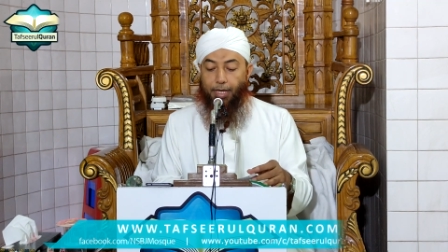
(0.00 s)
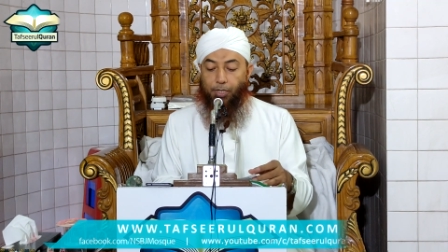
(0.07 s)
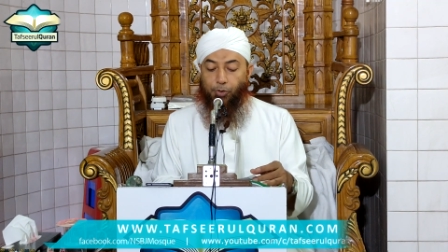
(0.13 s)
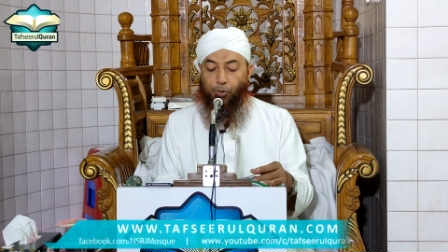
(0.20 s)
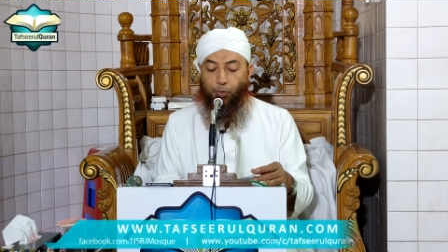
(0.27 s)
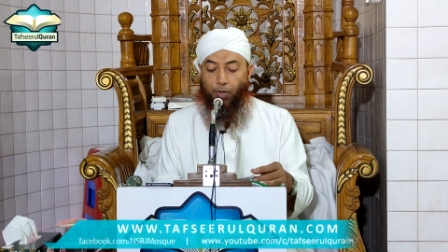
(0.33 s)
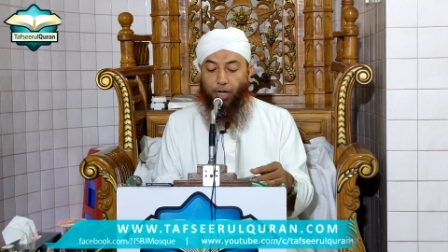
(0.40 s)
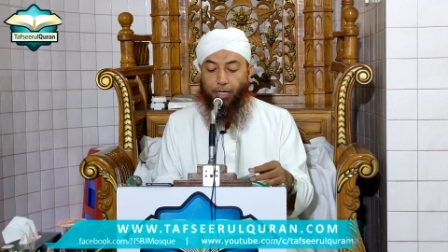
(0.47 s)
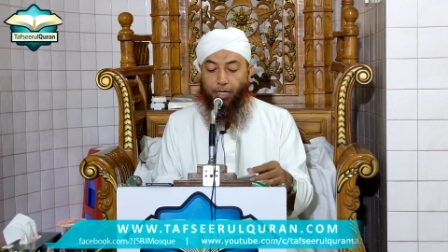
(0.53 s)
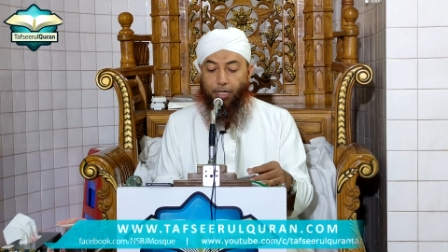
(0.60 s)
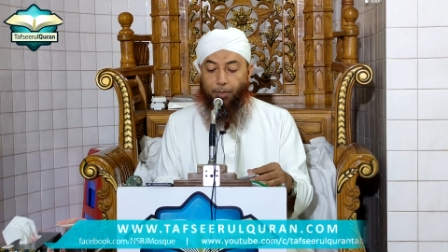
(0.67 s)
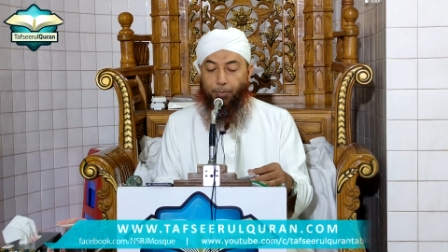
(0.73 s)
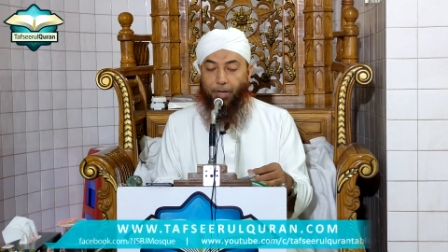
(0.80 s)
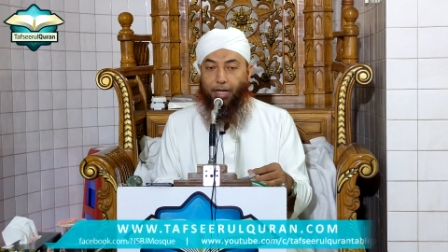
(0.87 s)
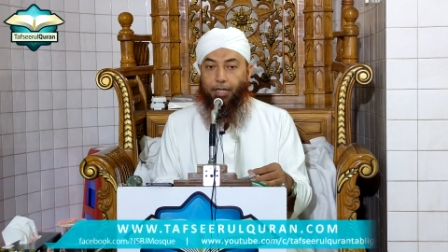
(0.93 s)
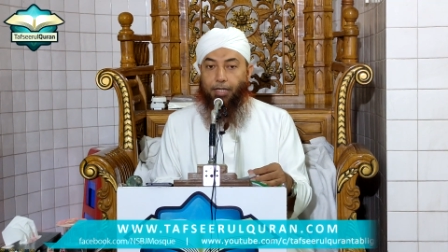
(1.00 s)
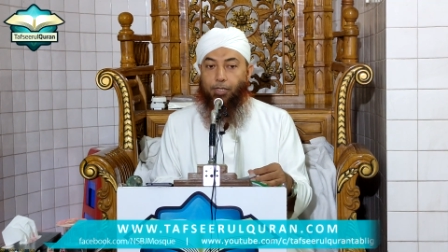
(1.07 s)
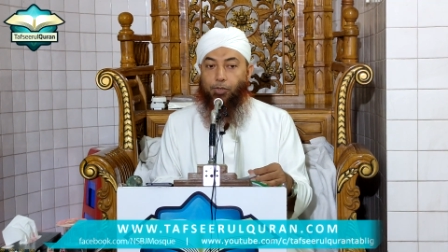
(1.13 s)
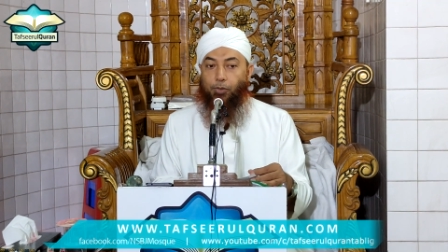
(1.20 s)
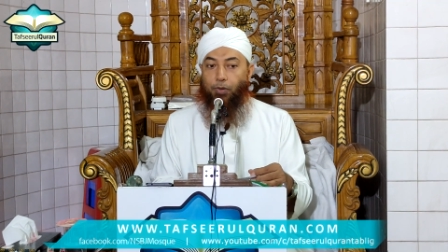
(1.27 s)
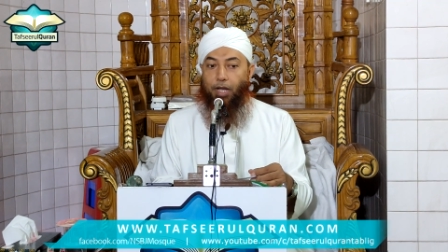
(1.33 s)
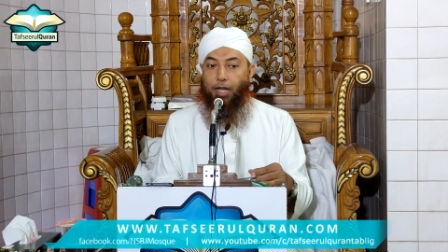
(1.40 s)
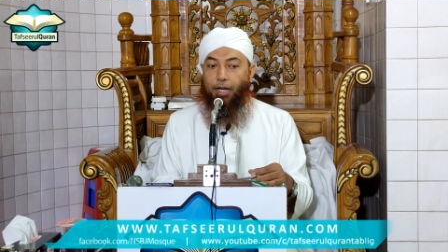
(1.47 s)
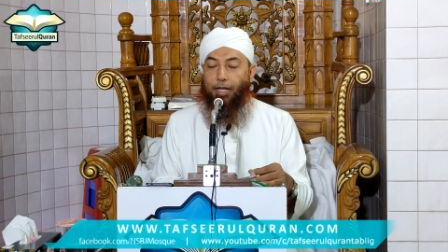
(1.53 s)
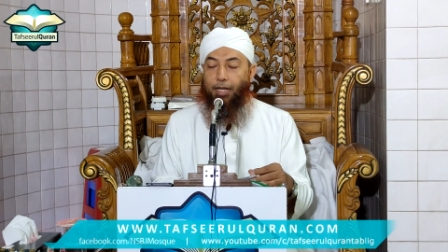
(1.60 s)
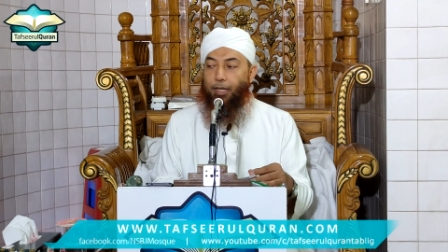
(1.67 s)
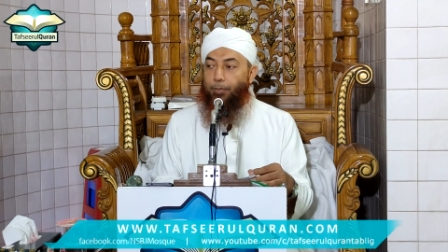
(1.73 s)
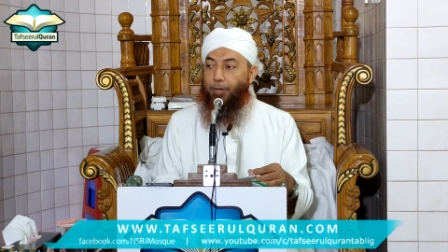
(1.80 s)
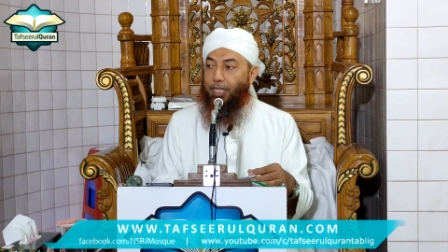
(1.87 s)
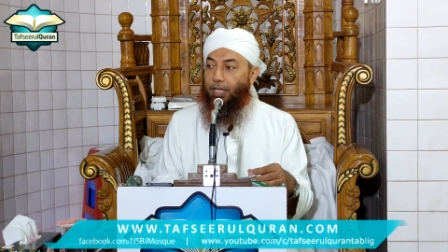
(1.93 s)
এই সুরাটি মাক্ষী সুরা
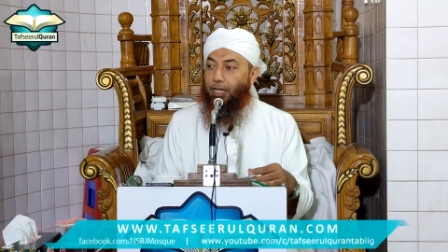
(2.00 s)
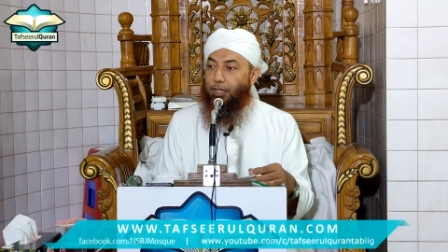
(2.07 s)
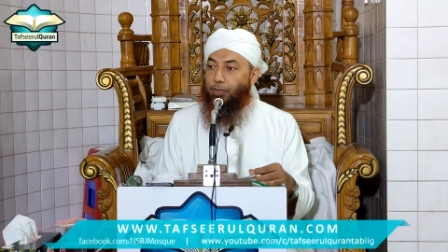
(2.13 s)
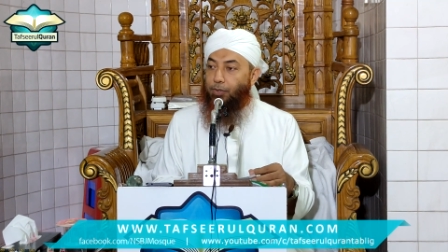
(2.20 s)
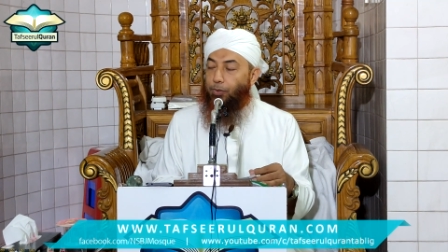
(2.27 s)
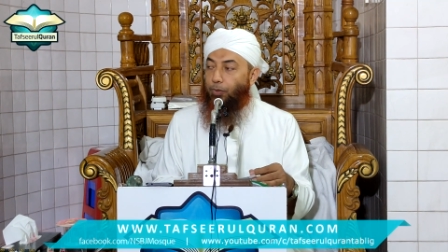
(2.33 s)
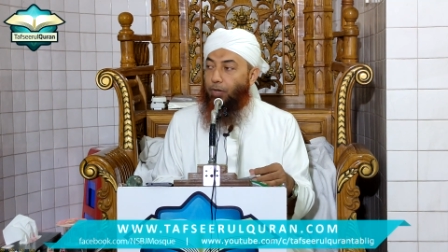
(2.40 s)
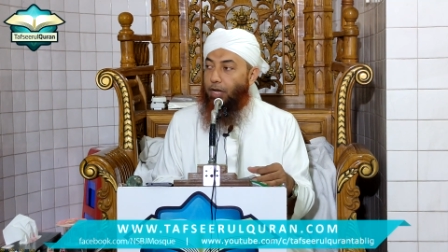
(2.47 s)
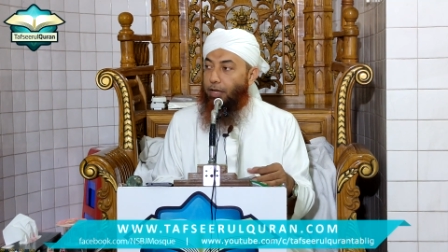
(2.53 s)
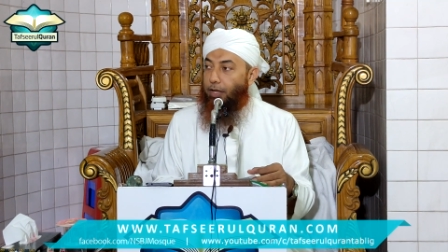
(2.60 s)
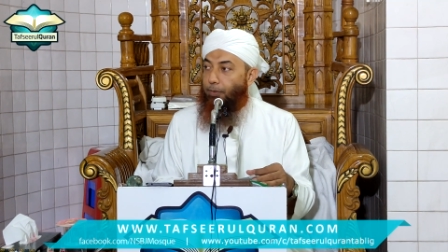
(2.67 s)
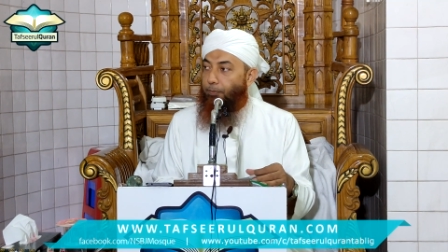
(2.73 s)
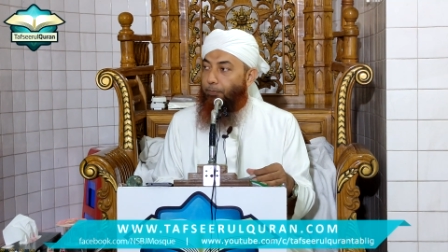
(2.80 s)
নাকি মাদানী সুরা